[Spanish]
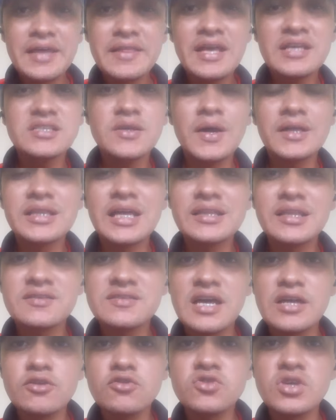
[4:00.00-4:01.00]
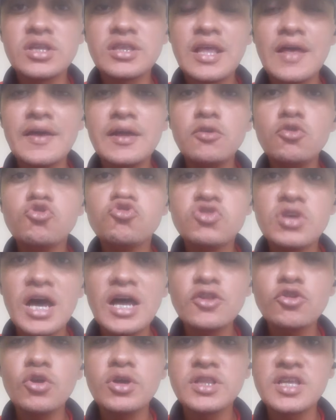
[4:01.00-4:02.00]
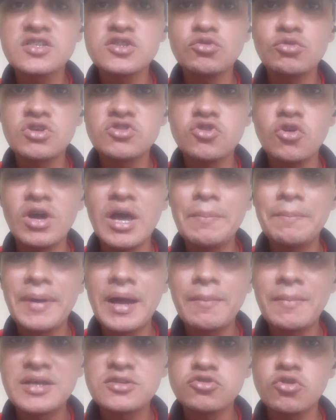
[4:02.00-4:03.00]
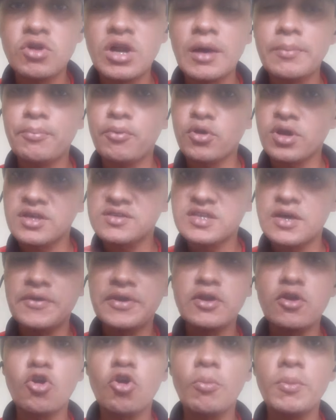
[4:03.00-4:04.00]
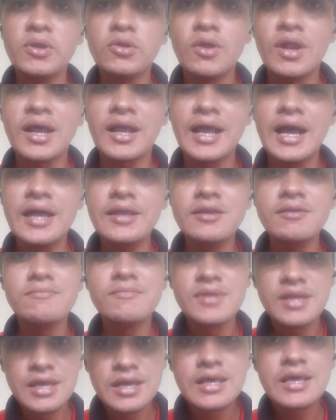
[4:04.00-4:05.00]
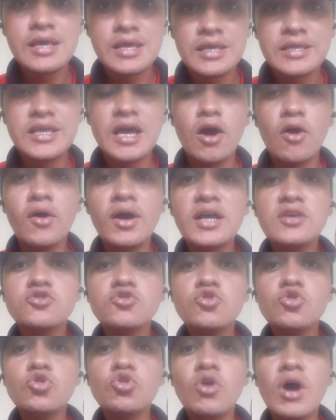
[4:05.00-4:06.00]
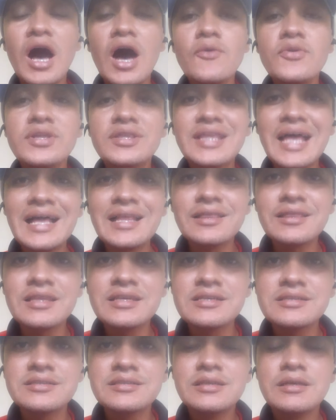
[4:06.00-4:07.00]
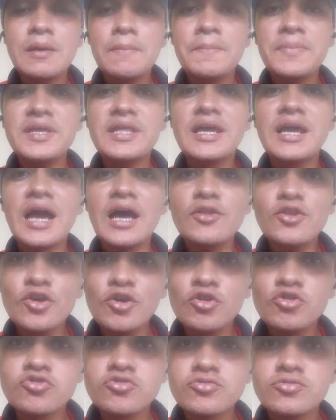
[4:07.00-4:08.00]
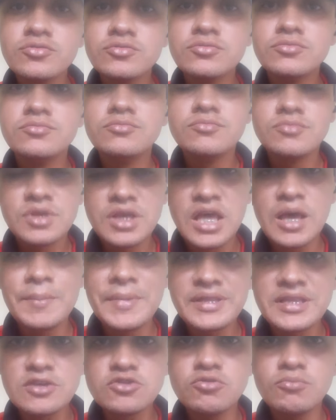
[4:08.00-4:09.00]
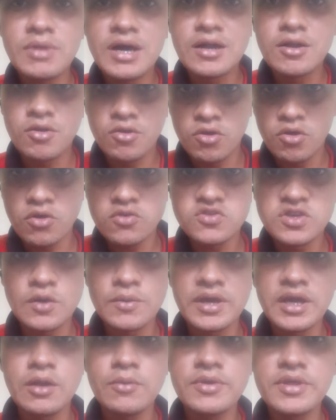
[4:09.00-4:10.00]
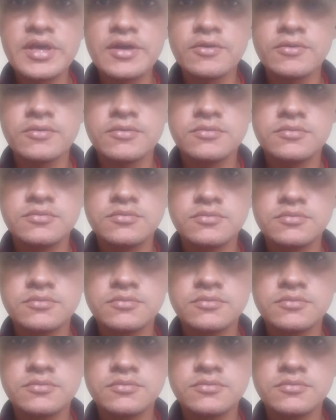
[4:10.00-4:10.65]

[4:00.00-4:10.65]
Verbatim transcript: Desde hace bastantes años se está denunciando esta situación en Palmazona, porque se ha venido comiendo la calle y ahora sus habitantes piden a Dios que meta su mano. Observen el video.